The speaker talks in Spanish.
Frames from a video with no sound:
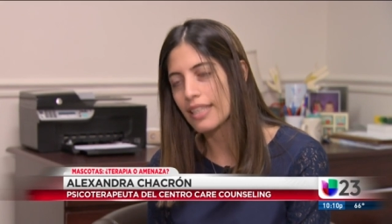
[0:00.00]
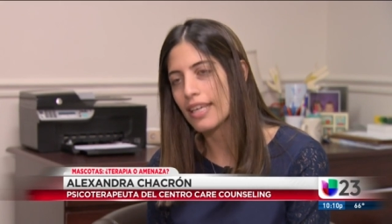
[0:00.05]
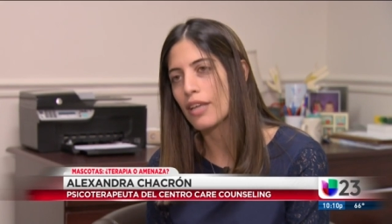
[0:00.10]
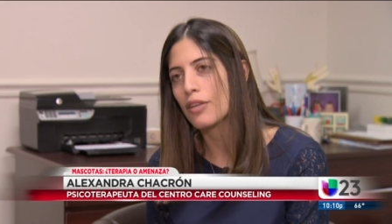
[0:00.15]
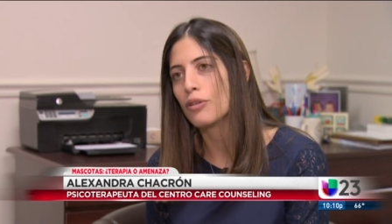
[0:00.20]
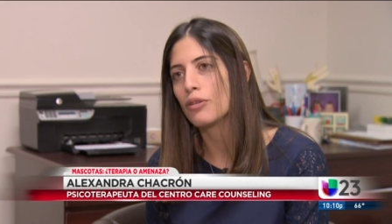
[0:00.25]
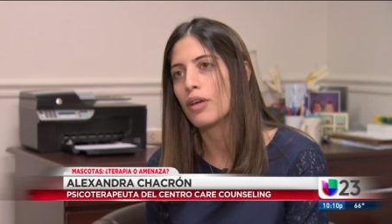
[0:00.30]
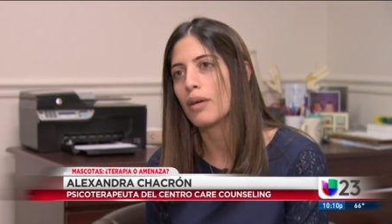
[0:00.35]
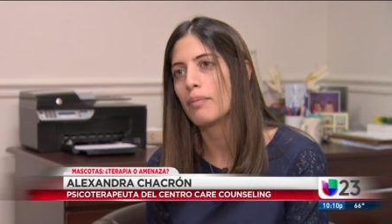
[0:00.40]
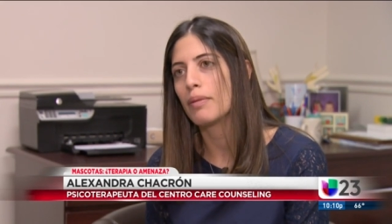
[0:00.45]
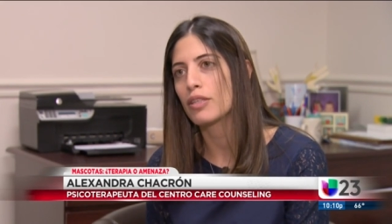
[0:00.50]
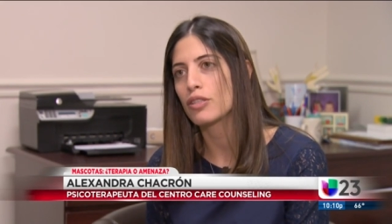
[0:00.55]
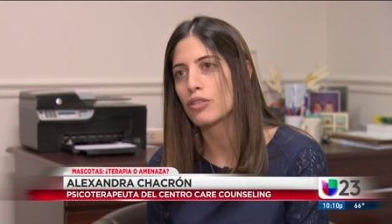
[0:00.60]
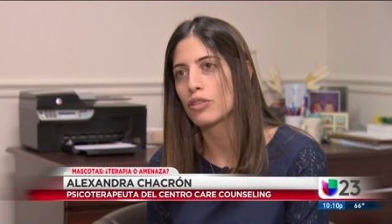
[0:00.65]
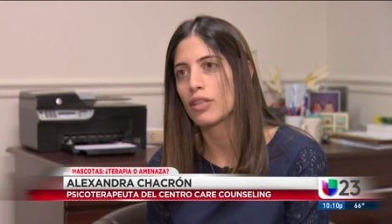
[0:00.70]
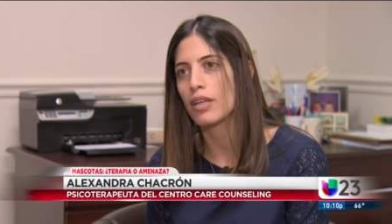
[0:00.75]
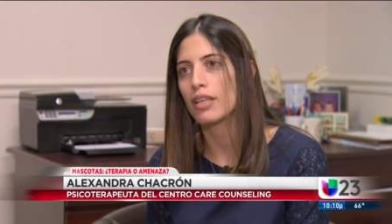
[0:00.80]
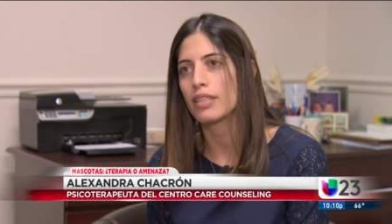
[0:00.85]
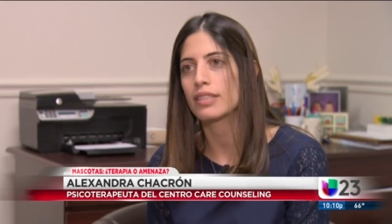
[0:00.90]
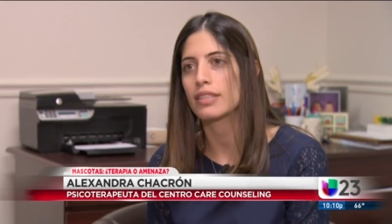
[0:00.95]
que ayuda a
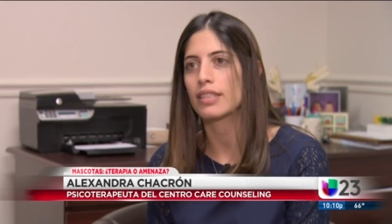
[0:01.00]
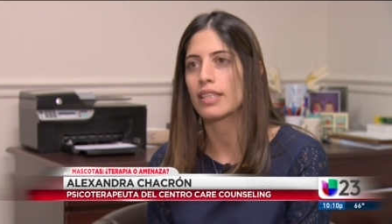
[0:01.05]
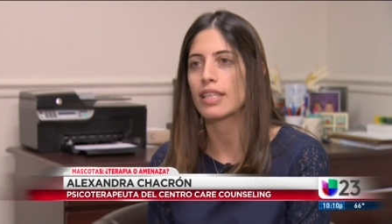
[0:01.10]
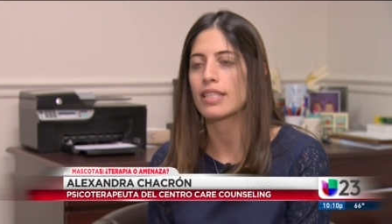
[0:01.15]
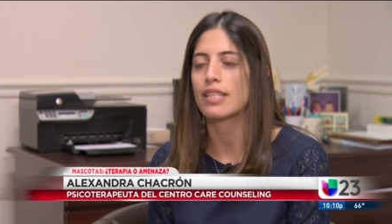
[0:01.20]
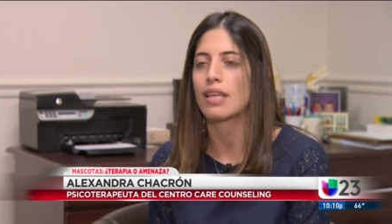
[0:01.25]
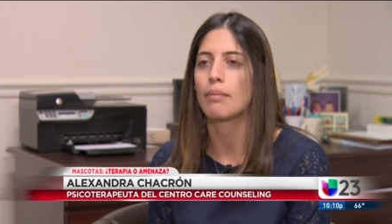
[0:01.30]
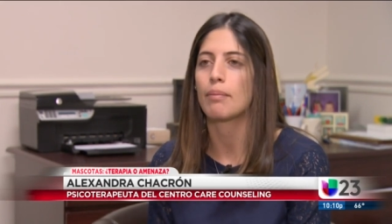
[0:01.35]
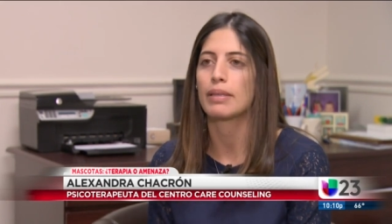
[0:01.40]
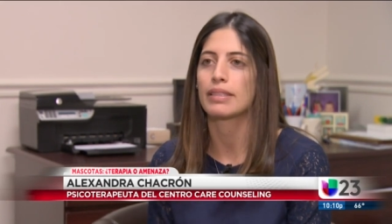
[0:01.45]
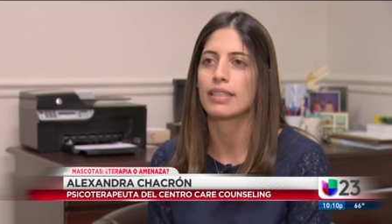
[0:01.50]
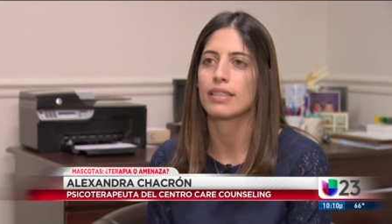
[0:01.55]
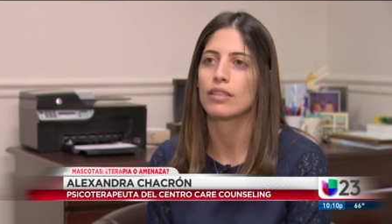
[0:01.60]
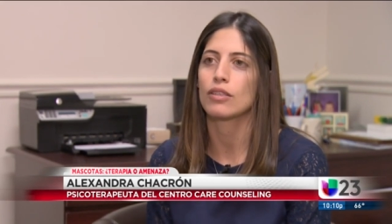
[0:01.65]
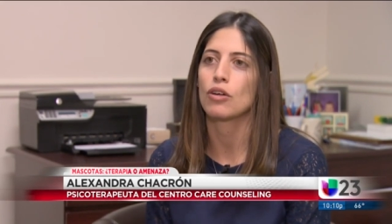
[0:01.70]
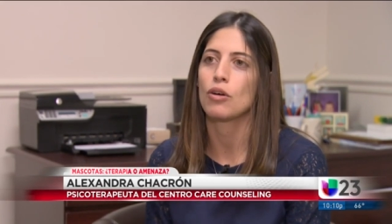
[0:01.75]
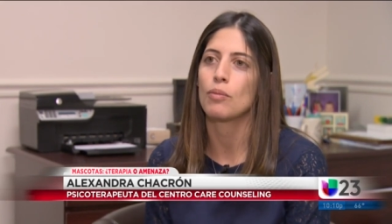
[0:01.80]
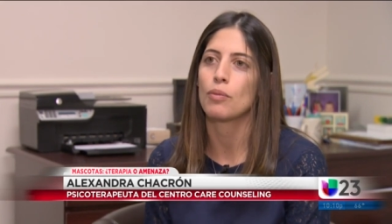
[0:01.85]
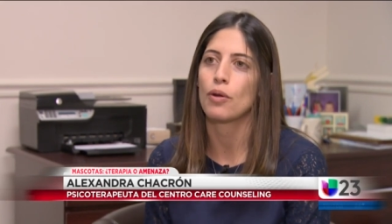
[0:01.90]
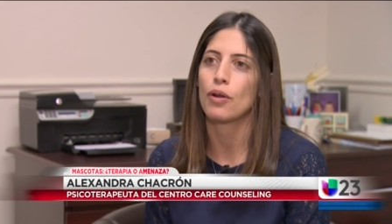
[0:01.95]
personas que están
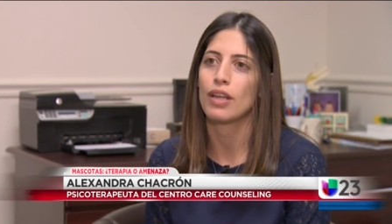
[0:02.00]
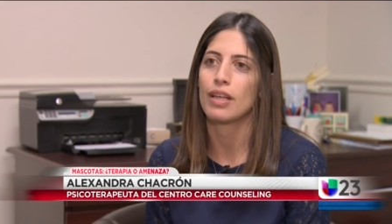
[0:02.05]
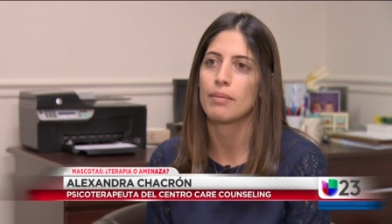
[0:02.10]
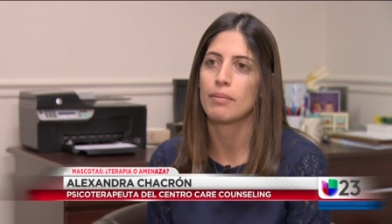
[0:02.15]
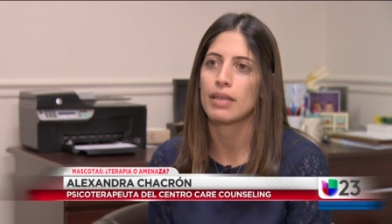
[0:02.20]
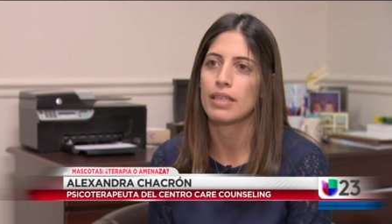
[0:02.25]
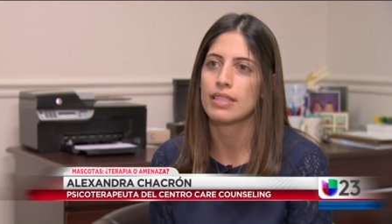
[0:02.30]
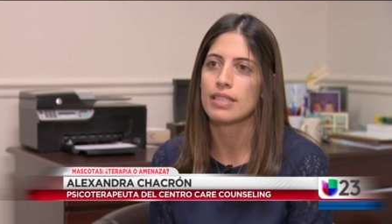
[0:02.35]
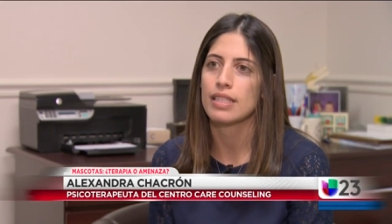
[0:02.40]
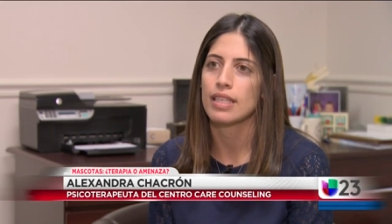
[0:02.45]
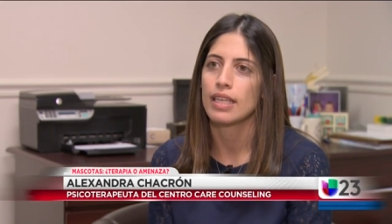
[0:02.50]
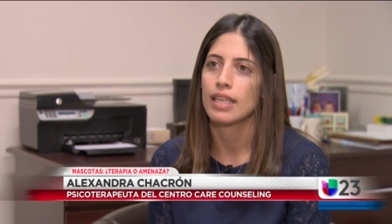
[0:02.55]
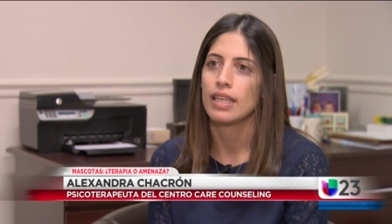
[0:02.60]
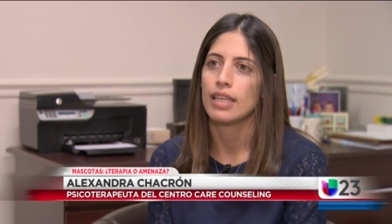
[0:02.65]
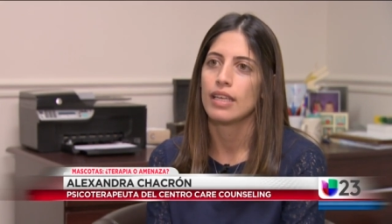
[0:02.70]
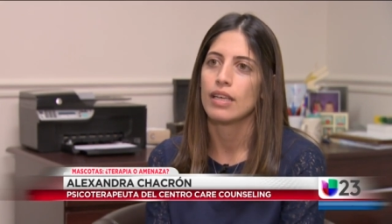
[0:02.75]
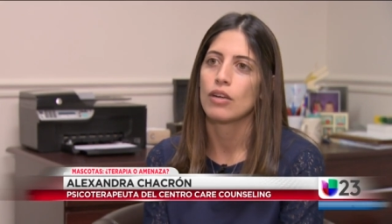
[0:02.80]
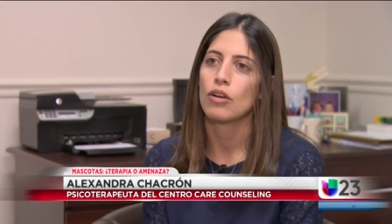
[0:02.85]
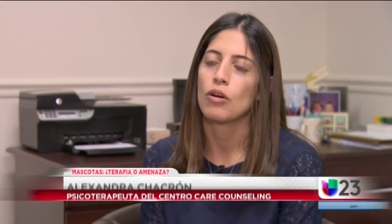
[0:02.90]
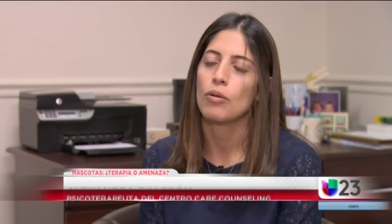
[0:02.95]
pasando con problemas
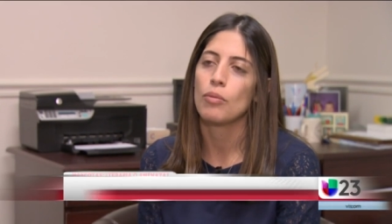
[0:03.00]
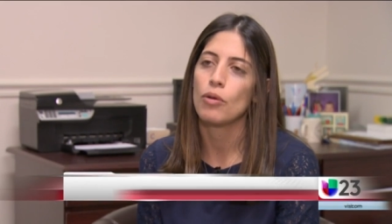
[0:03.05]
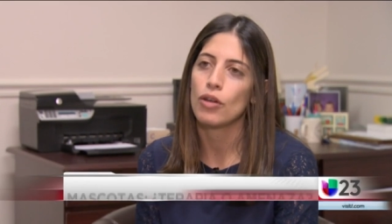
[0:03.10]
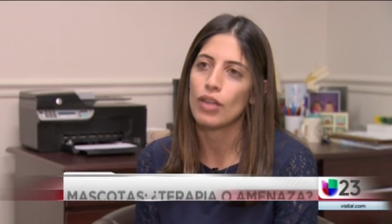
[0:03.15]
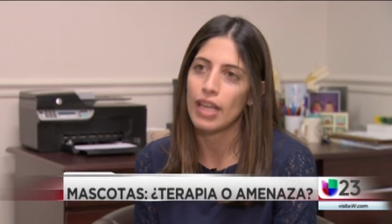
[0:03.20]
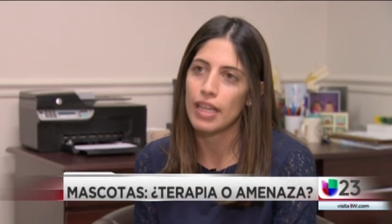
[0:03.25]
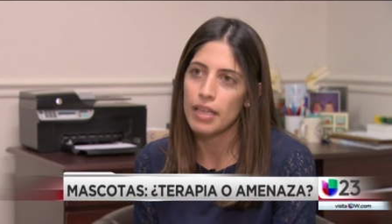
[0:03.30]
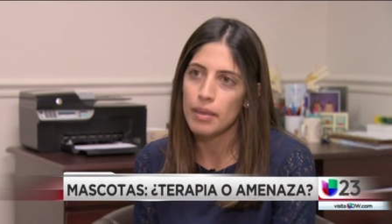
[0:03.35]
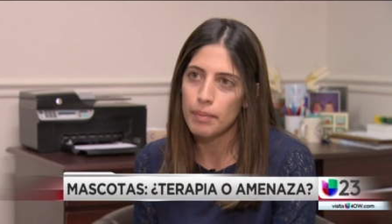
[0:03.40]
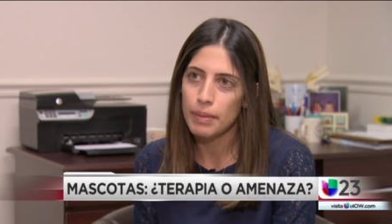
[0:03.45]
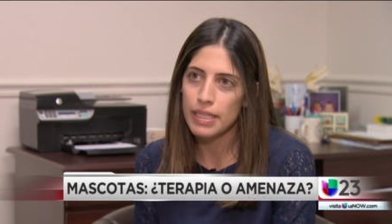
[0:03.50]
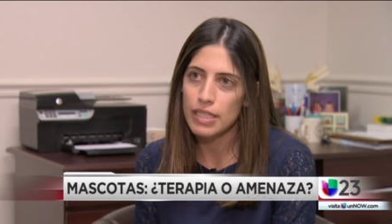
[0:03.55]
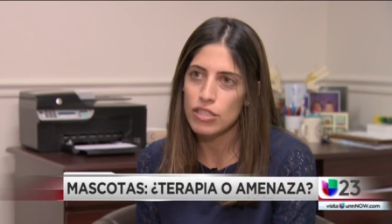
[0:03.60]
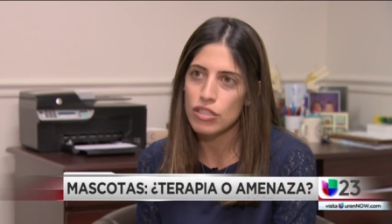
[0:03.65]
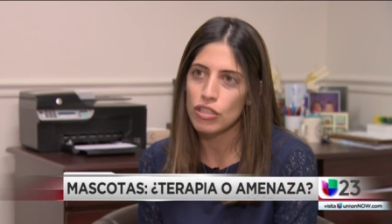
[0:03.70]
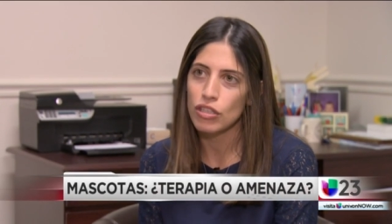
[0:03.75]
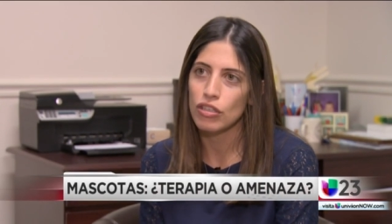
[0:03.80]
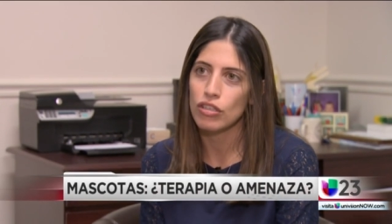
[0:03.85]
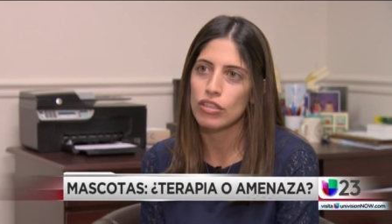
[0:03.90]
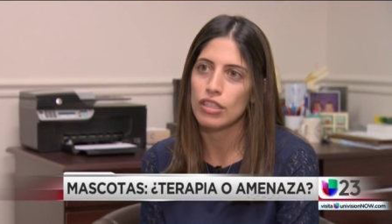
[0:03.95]
como la
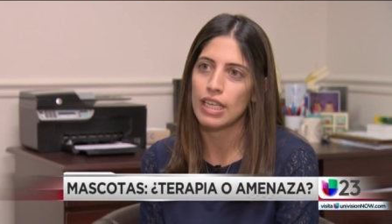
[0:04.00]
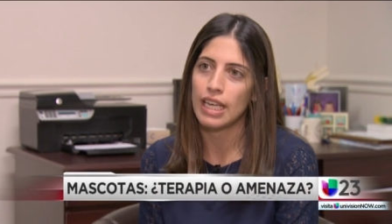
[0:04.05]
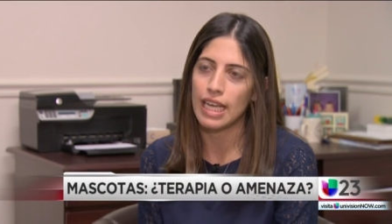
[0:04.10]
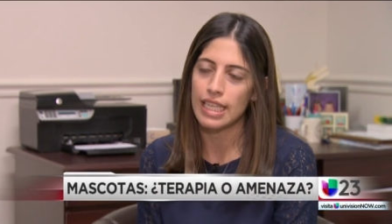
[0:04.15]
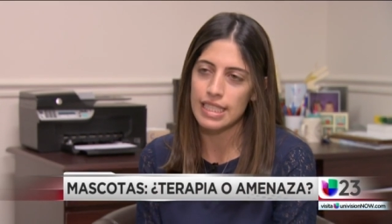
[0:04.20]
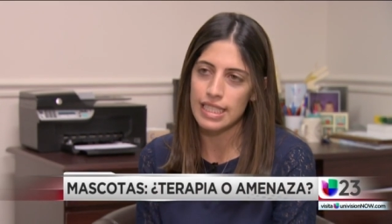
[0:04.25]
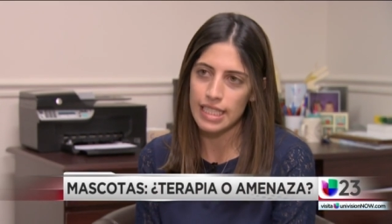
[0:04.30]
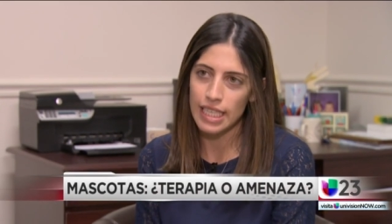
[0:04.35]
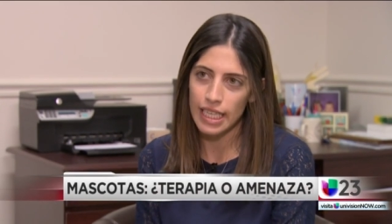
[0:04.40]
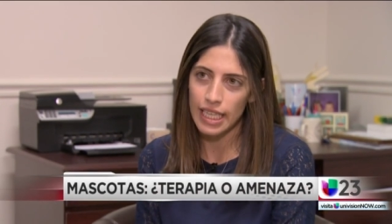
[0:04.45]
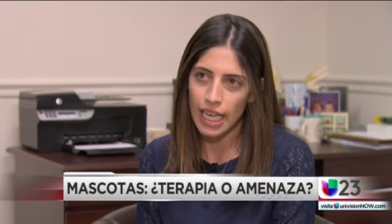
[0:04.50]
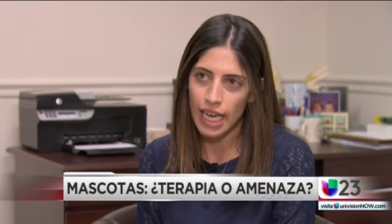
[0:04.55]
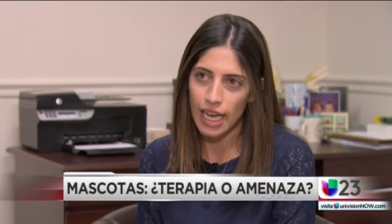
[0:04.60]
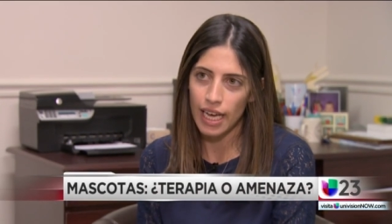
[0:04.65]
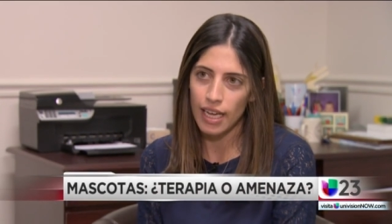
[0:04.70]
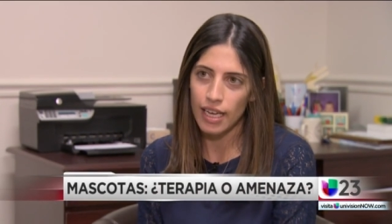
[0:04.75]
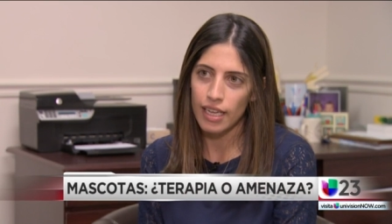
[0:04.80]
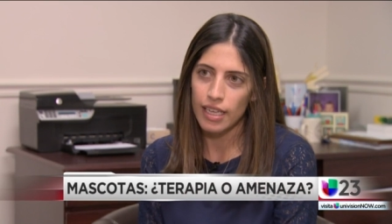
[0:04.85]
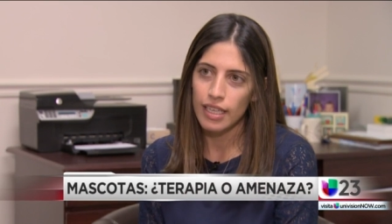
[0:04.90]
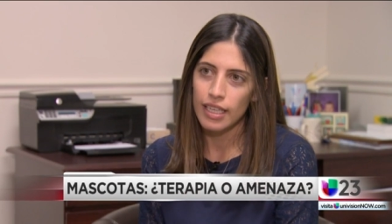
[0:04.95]
depresión, la
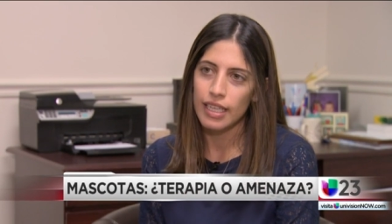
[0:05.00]
ansiedad,